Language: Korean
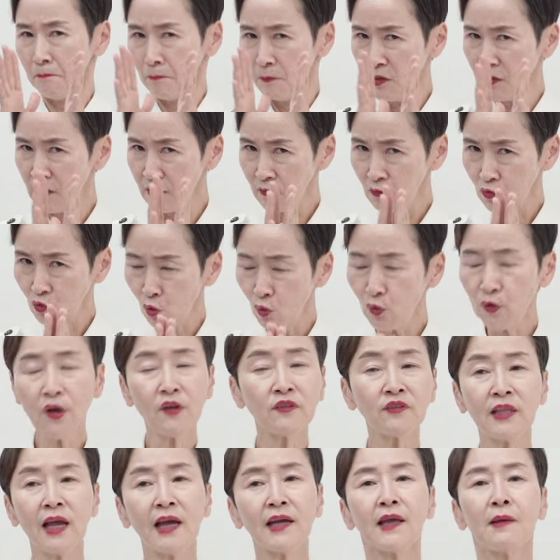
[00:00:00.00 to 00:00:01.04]
을
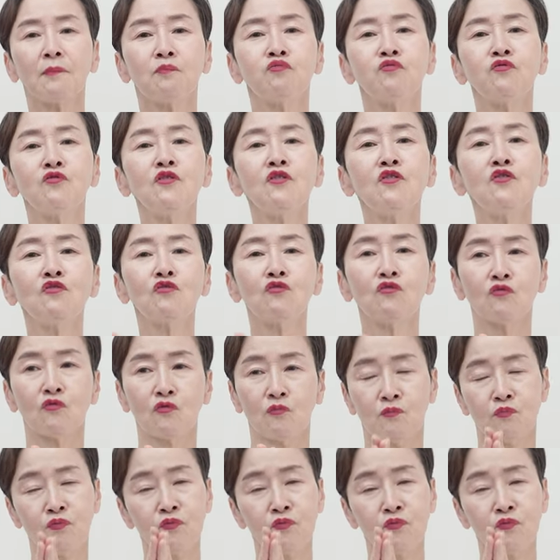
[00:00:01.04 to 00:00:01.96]
또렷하게 분류,